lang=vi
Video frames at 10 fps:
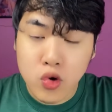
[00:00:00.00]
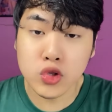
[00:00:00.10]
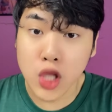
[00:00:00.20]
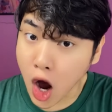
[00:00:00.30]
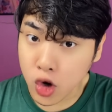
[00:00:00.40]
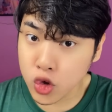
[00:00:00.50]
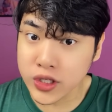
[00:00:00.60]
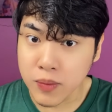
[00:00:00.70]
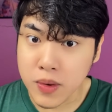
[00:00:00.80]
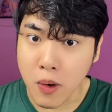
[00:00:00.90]
cô thọt vô
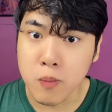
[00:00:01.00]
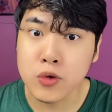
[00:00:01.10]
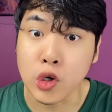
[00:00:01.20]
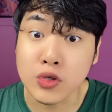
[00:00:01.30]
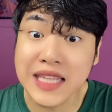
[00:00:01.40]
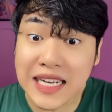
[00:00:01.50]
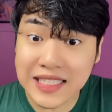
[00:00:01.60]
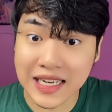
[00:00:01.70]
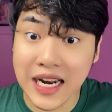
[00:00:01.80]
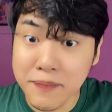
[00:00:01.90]
trong cái bụng, cổ tách
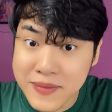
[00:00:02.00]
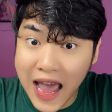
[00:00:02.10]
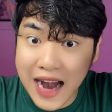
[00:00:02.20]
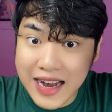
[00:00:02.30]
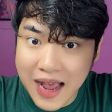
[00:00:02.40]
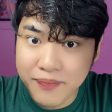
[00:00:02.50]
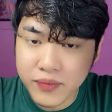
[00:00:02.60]
cái lớp da ra.